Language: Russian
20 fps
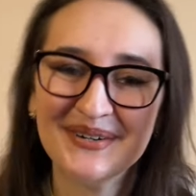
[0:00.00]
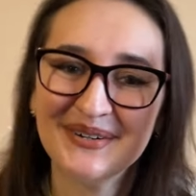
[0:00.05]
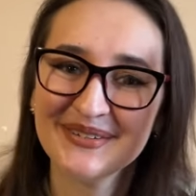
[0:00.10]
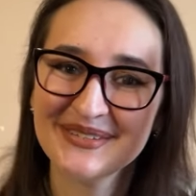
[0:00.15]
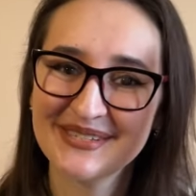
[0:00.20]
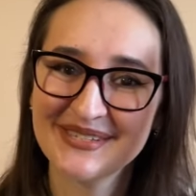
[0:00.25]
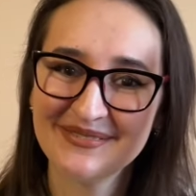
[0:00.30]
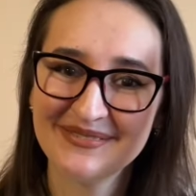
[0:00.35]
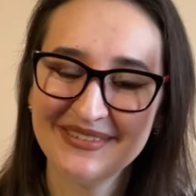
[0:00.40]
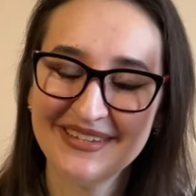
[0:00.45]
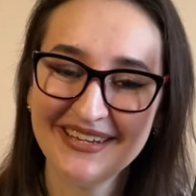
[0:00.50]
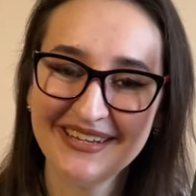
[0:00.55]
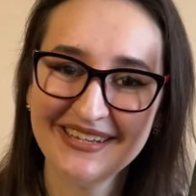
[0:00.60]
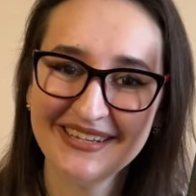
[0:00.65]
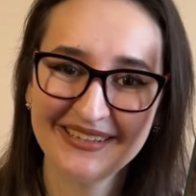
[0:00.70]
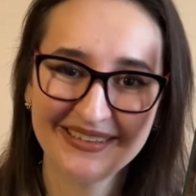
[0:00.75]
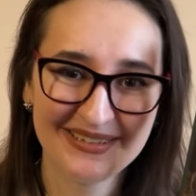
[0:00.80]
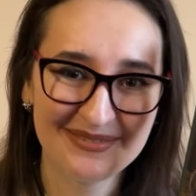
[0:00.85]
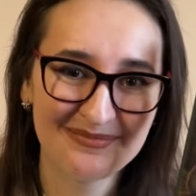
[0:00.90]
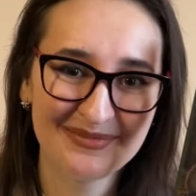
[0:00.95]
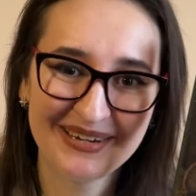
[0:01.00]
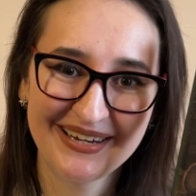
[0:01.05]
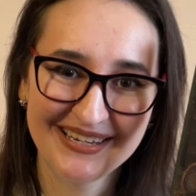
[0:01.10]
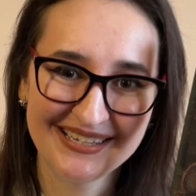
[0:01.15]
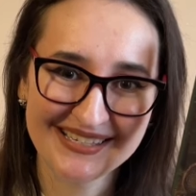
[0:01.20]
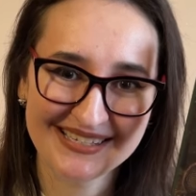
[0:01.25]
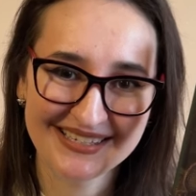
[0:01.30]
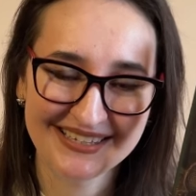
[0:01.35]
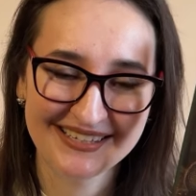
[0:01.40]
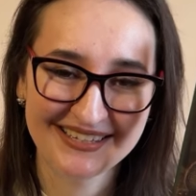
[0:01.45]
отзыв Дэниела
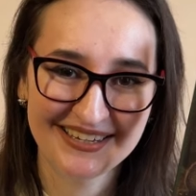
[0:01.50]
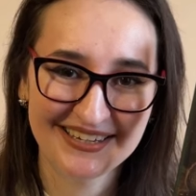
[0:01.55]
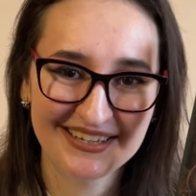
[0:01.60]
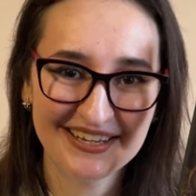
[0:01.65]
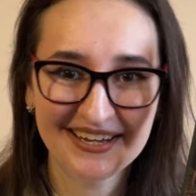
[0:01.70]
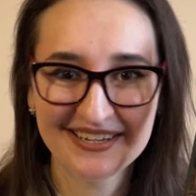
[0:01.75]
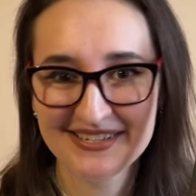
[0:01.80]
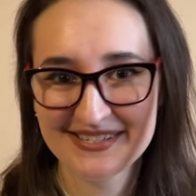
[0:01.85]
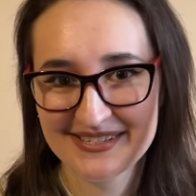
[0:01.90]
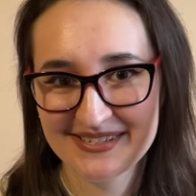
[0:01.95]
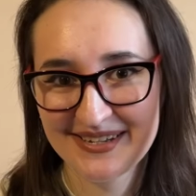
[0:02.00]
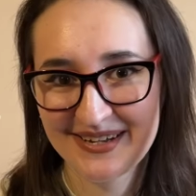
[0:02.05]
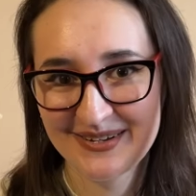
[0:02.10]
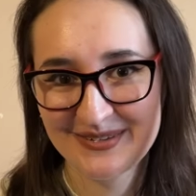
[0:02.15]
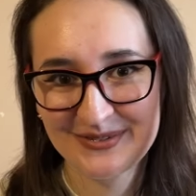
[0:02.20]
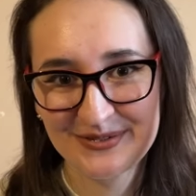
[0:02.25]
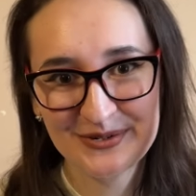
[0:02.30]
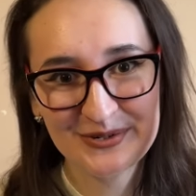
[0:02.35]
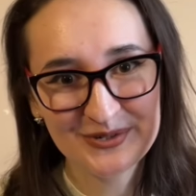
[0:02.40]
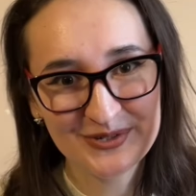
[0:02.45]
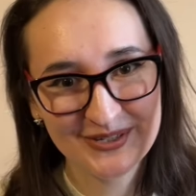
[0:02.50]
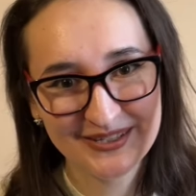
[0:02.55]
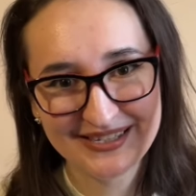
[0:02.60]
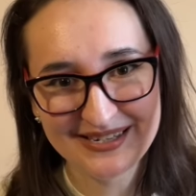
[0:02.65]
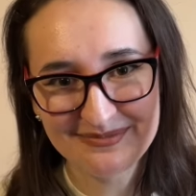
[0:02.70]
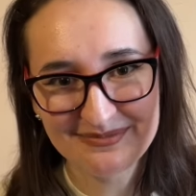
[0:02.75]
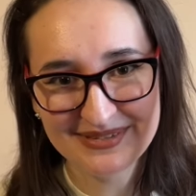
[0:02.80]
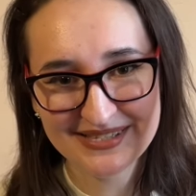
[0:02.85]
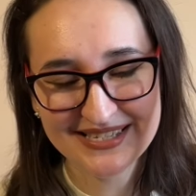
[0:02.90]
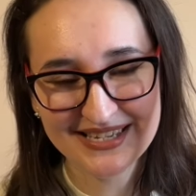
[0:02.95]
Мейсона. Я не знаю, дружат
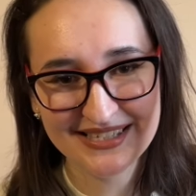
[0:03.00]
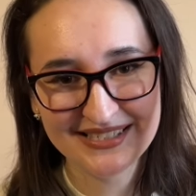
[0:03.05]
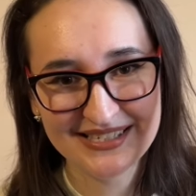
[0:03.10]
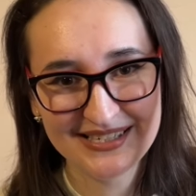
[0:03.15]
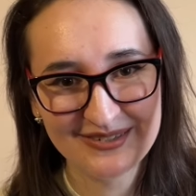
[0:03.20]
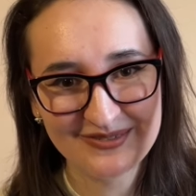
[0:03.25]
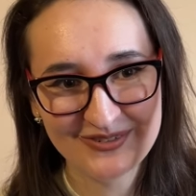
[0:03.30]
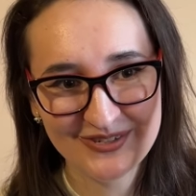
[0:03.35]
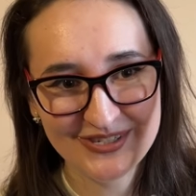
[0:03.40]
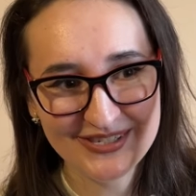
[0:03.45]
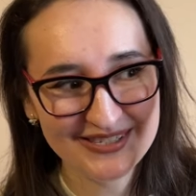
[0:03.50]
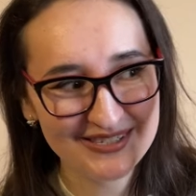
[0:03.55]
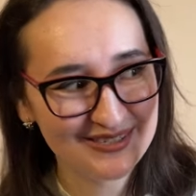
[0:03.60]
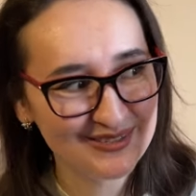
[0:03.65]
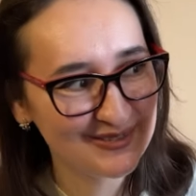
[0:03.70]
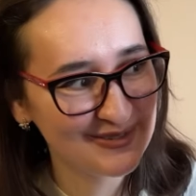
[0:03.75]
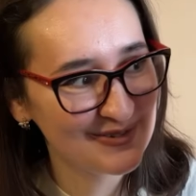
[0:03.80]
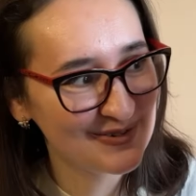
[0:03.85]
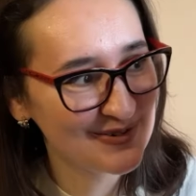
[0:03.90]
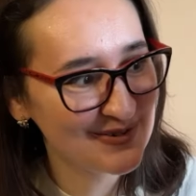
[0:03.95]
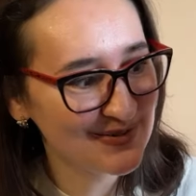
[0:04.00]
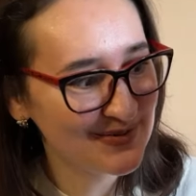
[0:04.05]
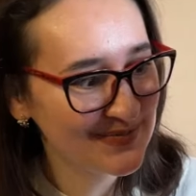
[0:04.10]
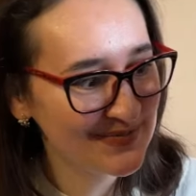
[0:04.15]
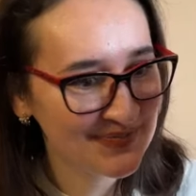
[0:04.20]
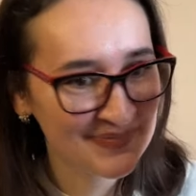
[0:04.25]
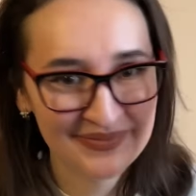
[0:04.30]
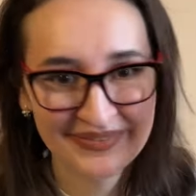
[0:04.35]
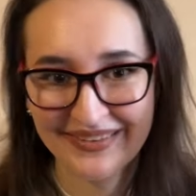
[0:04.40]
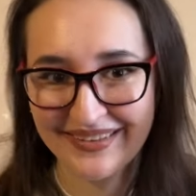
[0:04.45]
ли писатели в жизни, но
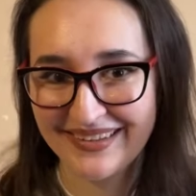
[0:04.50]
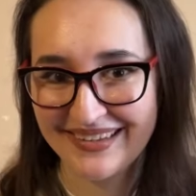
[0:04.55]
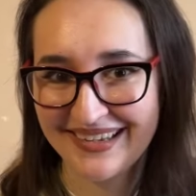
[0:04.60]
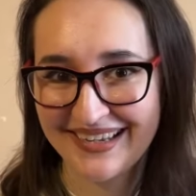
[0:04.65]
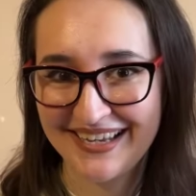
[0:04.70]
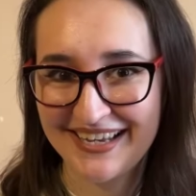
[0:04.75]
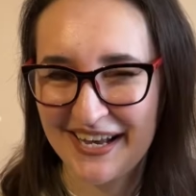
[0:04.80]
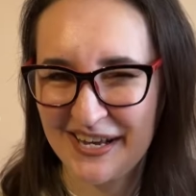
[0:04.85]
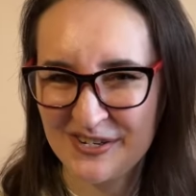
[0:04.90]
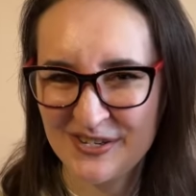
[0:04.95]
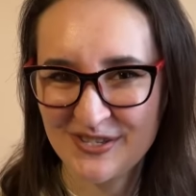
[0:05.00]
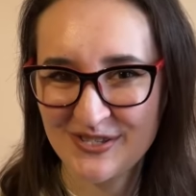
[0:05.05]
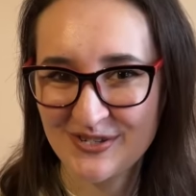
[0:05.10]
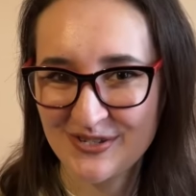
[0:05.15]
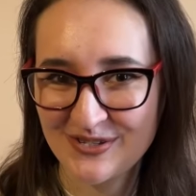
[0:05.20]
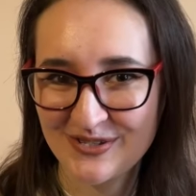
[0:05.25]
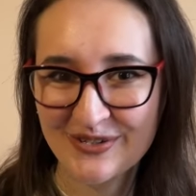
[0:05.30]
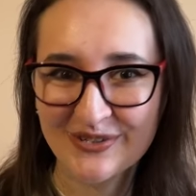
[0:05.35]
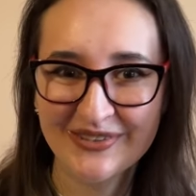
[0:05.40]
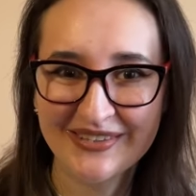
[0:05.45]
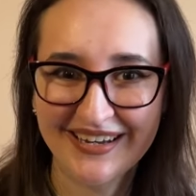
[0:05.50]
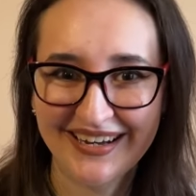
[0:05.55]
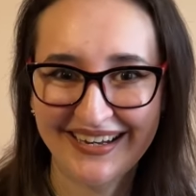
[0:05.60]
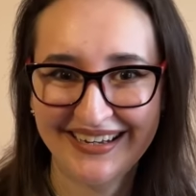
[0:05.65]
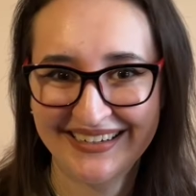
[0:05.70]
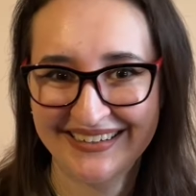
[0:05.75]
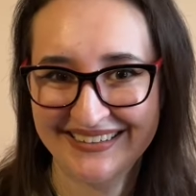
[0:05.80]
кажется, что да.